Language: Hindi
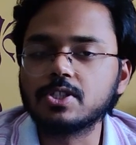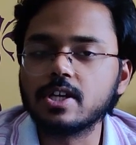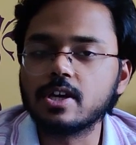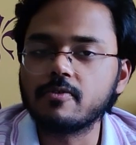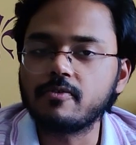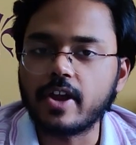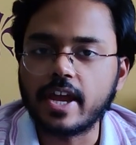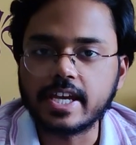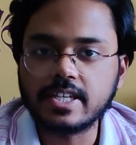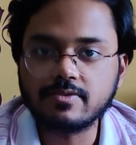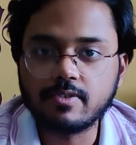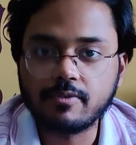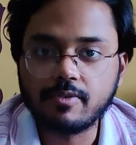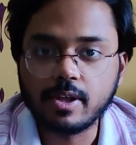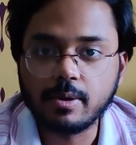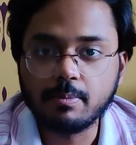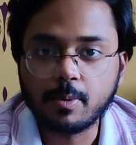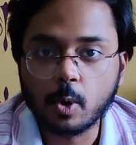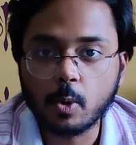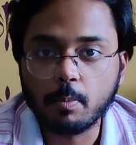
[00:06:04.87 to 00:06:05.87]
सिर्फ
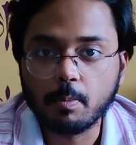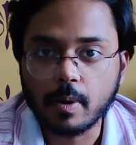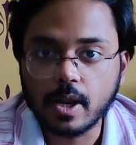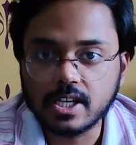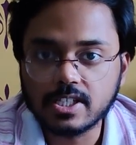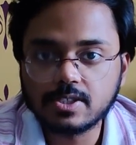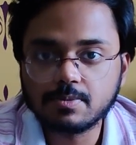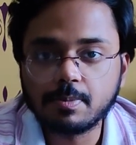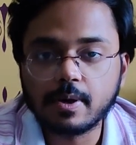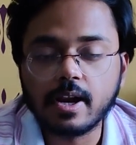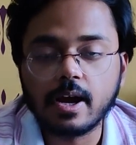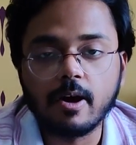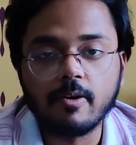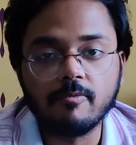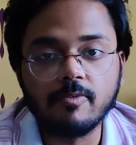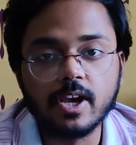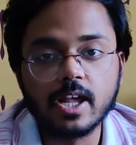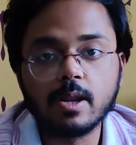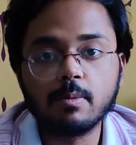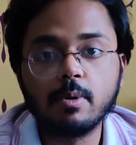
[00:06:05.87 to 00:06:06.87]
X50 Pro Plus पर
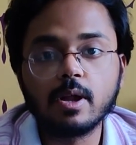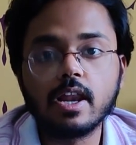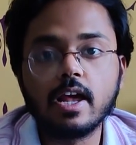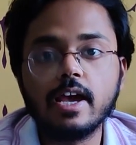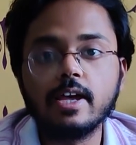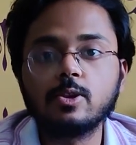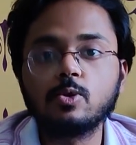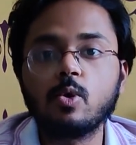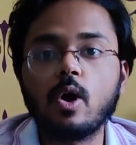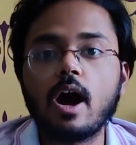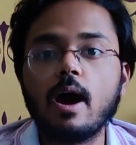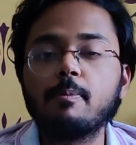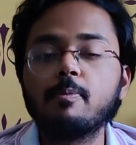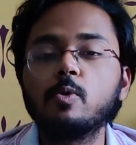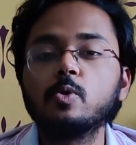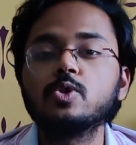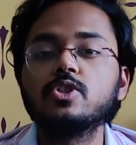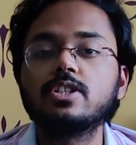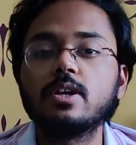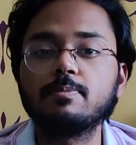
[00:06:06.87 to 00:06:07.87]
अवेलेबल है तो
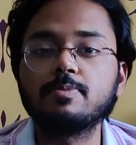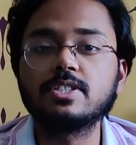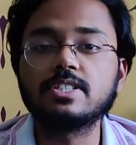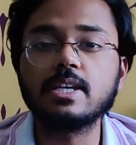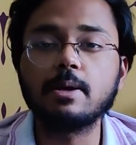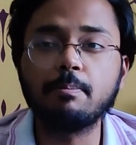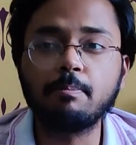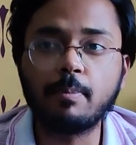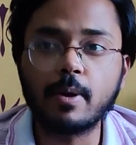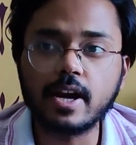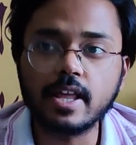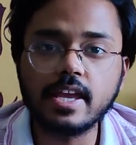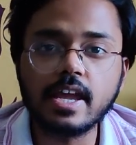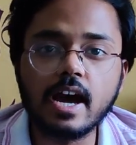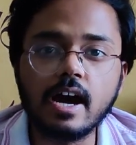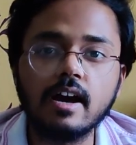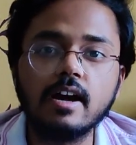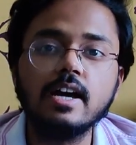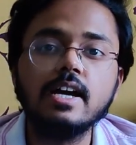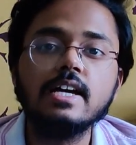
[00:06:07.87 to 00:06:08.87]
आपको सबसे
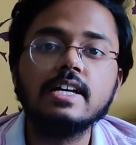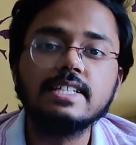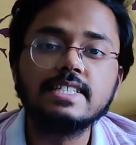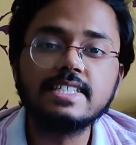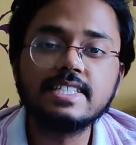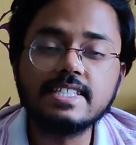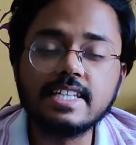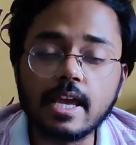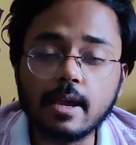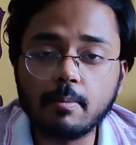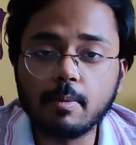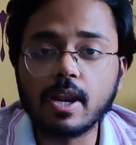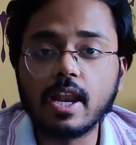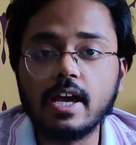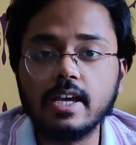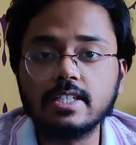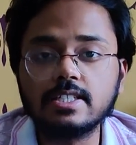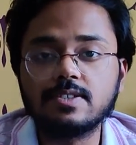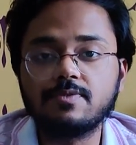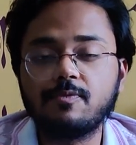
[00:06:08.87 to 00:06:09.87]
बढ़िया
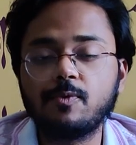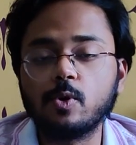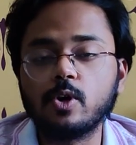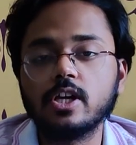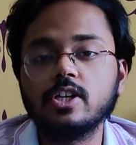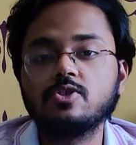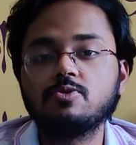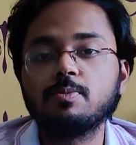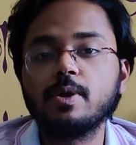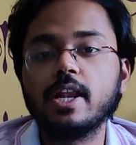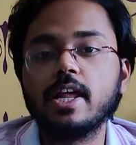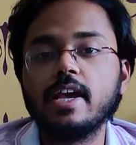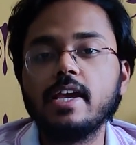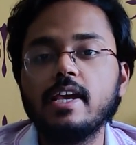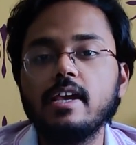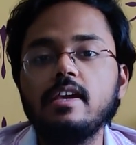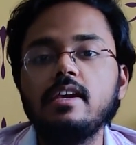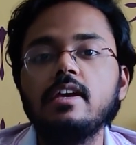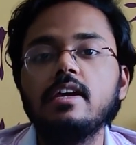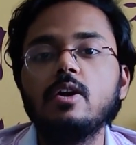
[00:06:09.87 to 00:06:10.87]
स्टेबलाइज्ड फुटेज
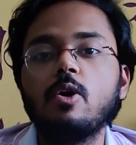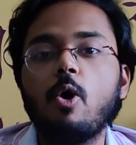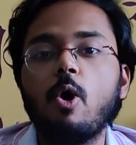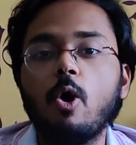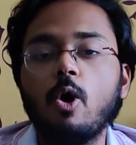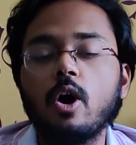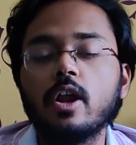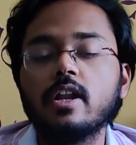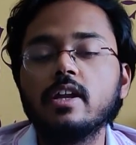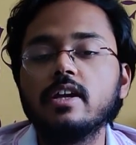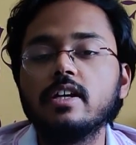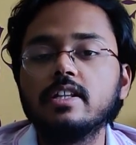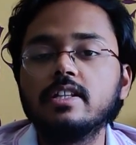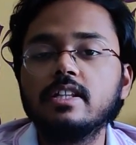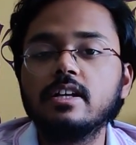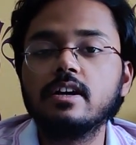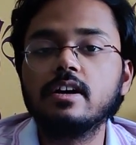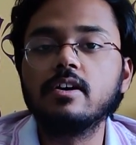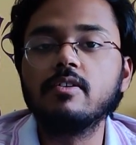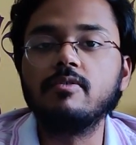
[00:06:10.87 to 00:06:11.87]
मिलेगी ऑन
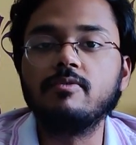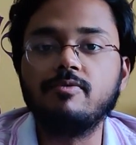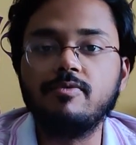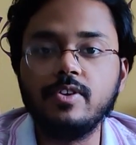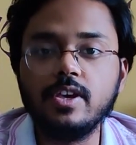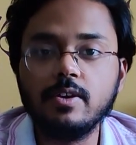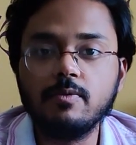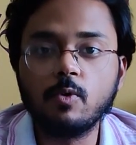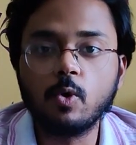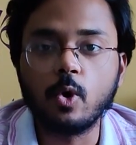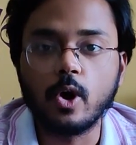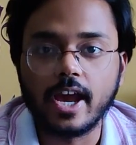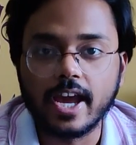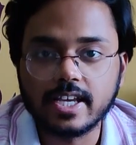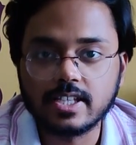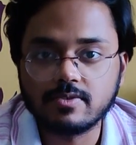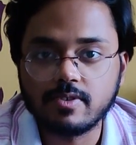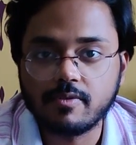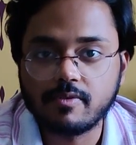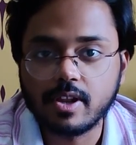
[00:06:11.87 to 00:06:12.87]
द Vivo
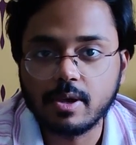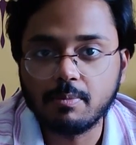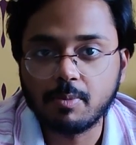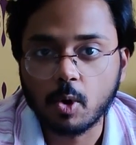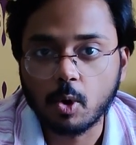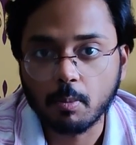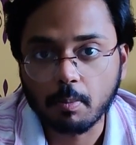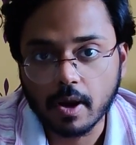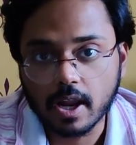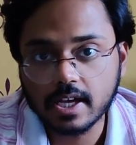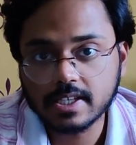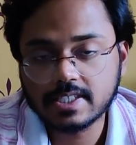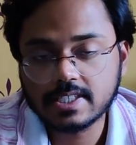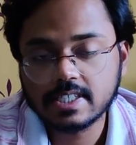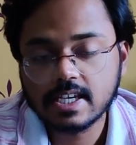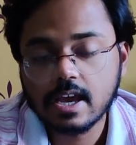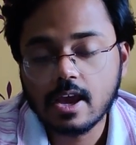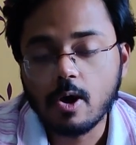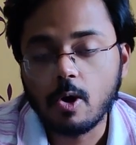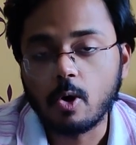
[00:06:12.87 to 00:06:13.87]
X50 Pro Plus
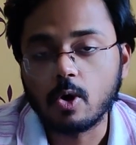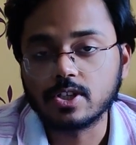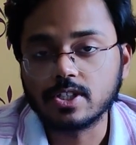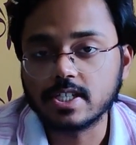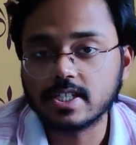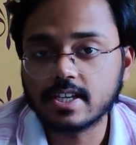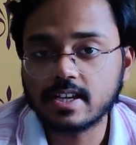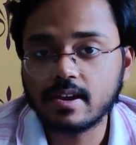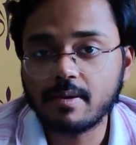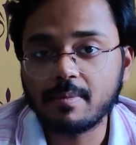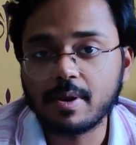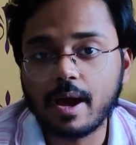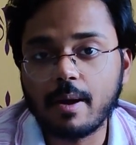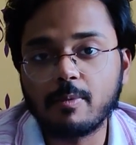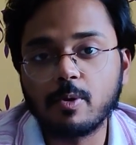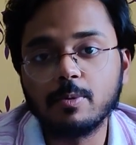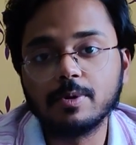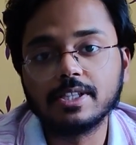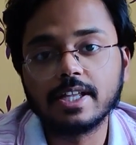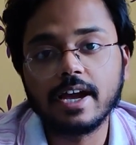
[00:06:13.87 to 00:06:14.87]
और जैसा कि हमने
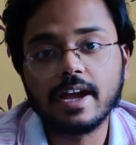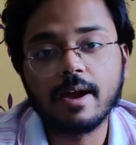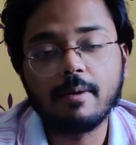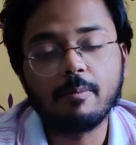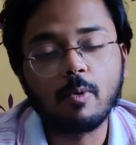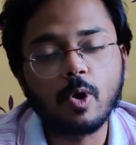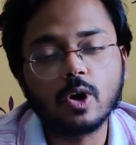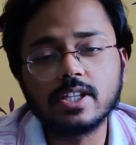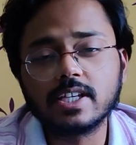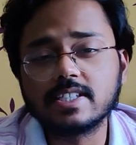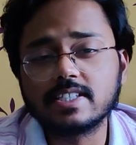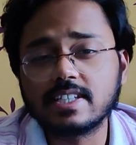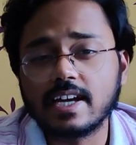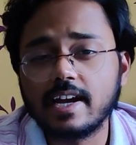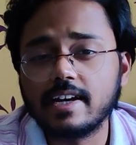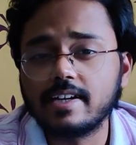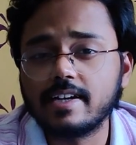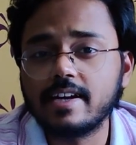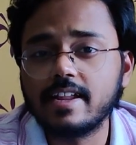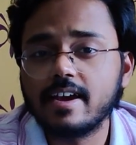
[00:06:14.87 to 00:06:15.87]
आपको बताया बहुत
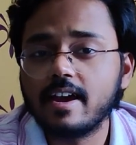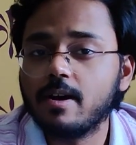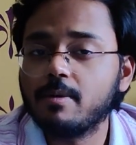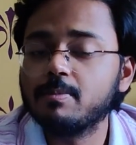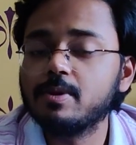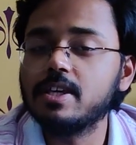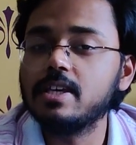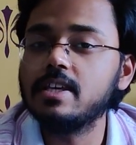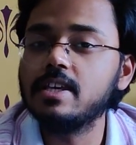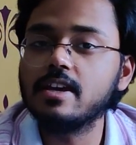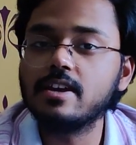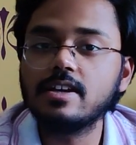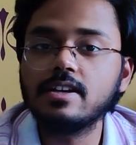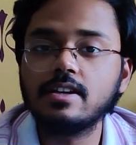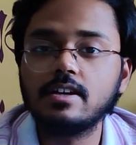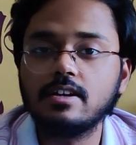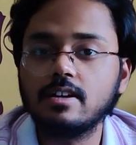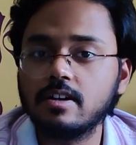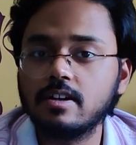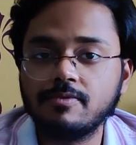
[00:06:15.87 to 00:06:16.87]
एक्साइटेड है हम कि ये
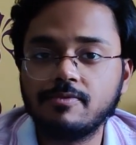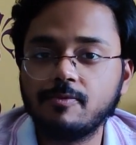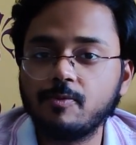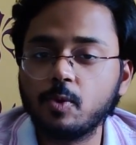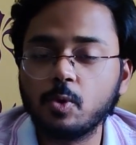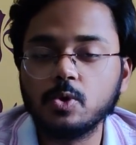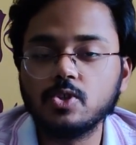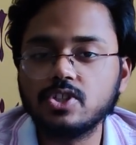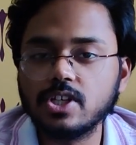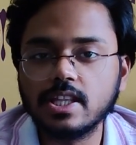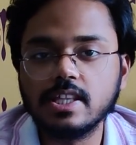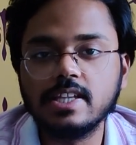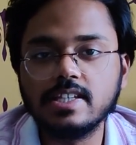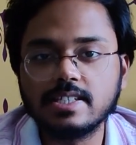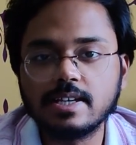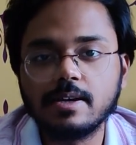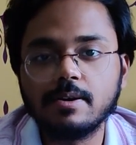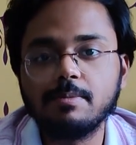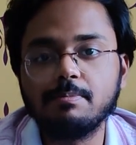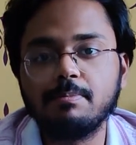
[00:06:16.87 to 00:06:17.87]
फ़ोन जल्दी
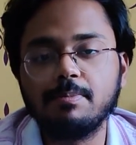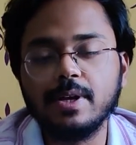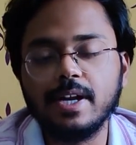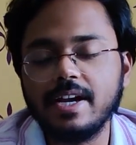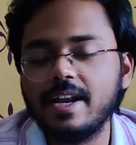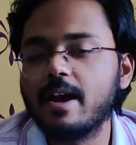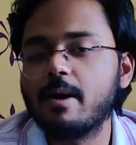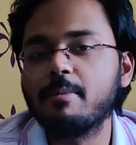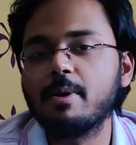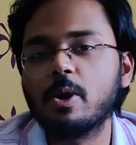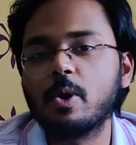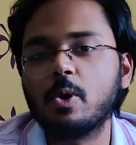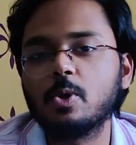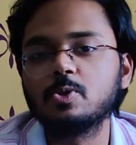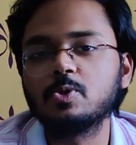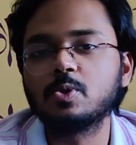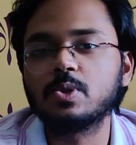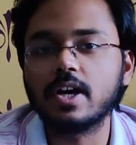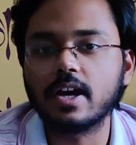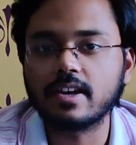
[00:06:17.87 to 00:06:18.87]
से इंडिया में लॉन्च
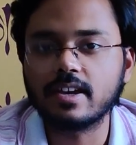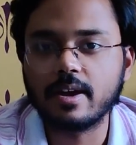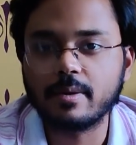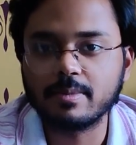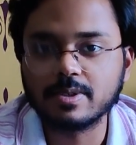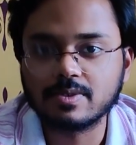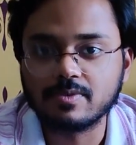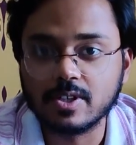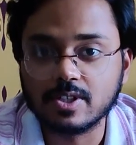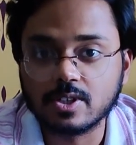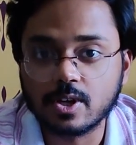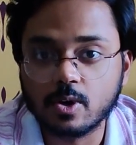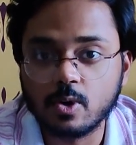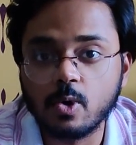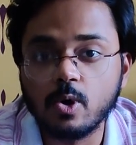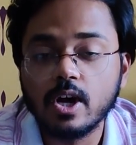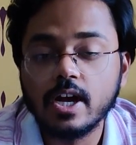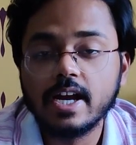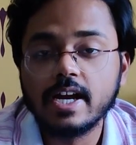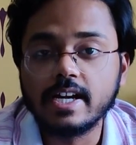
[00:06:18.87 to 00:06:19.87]
हो ताकि हम इस फीचर को
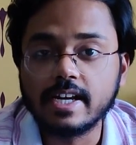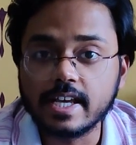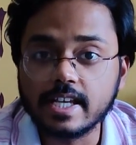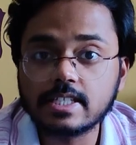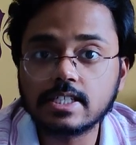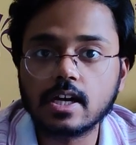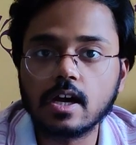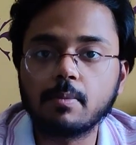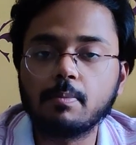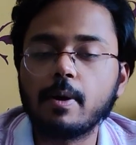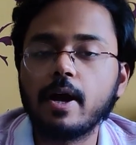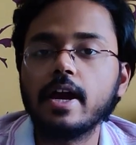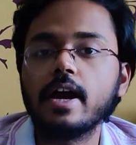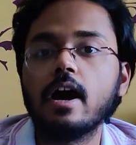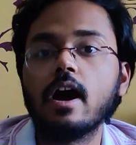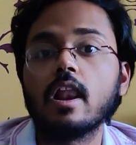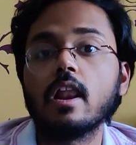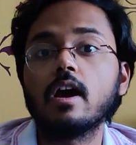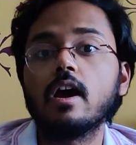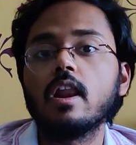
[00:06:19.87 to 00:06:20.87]
टेस्ट कर पाए
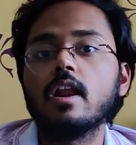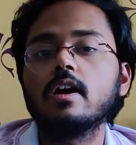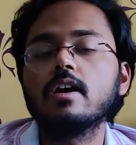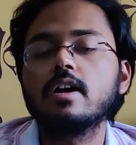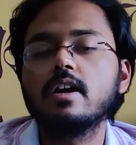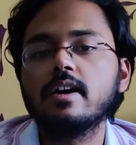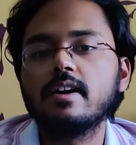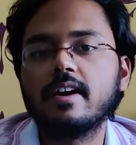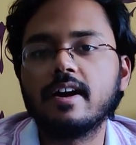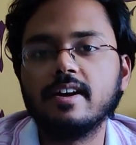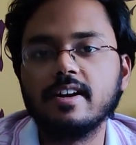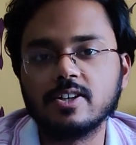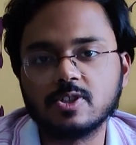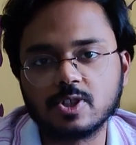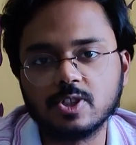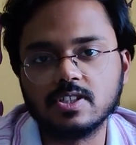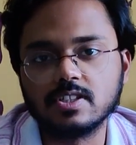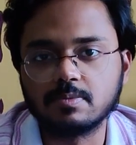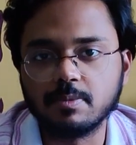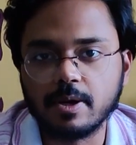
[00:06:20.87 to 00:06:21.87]
अलग अलग
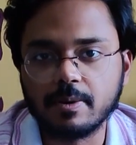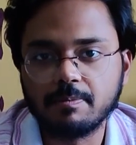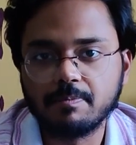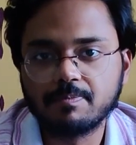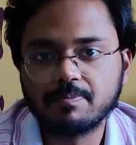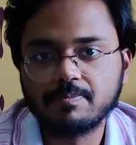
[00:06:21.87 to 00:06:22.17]
कंडीशंस में